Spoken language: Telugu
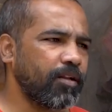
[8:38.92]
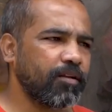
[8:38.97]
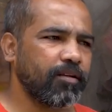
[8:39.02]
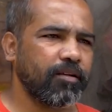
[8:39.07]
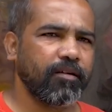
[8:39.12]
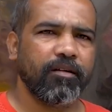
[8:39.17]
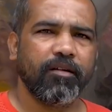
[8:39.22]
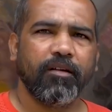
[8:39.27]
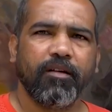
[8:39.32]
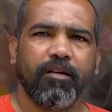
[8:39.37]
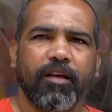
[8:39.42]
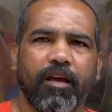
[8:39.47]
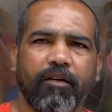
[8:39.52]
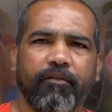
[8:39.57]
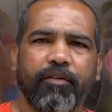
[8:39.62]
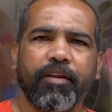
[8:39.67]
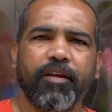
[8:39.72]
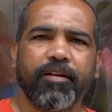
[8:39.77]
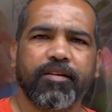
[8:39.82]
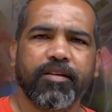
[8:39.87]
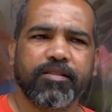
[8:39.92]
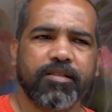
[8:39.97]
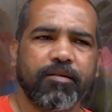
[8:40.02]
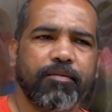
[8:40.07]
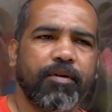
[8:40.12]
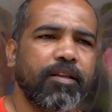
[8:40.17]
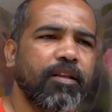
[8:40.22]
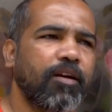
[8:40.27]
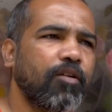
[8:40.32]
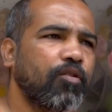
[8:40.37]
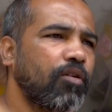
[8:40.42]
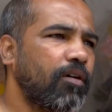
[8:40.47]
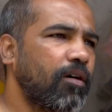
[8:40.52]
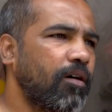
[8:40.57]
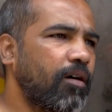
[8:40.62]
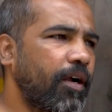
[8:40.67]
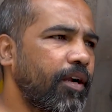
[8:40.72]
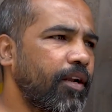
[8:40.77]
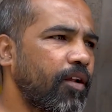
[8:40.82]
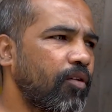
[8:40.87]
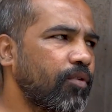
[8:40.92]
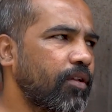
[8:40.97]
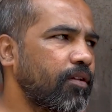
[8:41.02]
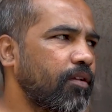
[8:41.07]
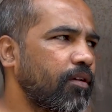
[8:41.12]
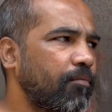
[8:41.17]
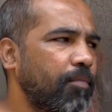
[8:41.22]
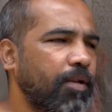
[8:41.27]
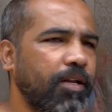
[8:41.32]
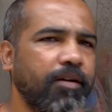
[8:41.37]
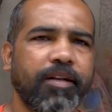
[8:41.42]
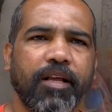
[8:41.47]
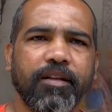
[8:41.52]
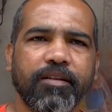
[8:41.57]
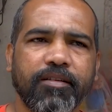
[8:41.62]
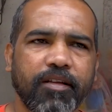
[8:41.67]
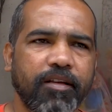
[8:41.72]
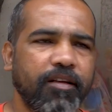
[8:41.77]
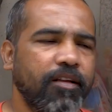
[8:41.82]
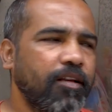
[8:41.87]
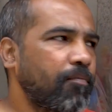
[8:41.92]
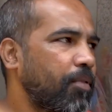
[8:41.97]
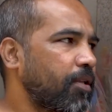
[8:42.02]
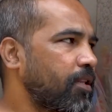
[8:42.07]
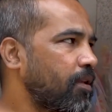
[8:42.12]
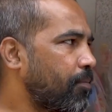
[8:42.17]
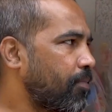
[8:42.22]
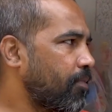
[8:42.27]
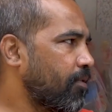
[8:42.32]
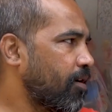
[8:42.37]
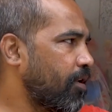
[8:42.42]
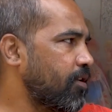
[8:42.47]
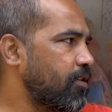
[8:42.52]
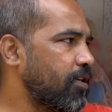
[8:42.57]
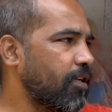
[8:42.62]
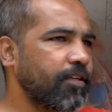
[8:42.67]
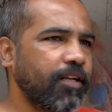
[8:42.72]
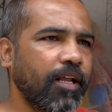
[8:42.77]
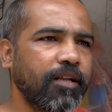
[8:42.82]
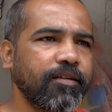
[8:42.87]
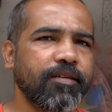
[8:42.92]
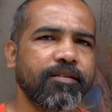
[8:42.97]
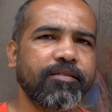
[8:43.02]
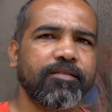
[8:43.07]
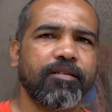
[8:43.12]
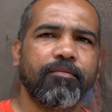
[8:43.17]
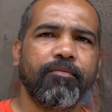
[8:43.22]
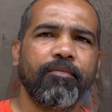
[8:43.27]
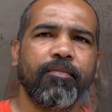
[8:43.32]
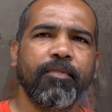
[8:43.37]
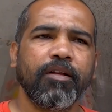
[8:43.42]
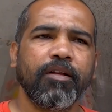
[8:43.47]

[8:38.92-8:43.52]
మనకి ఎవ్రీ ఇయర్ చేస్తాం కదా ఒక ఐడియా ఉంటుంది మనం టెన్ ఈ పెద్ద గణేష్ టెన్ చేస్తాం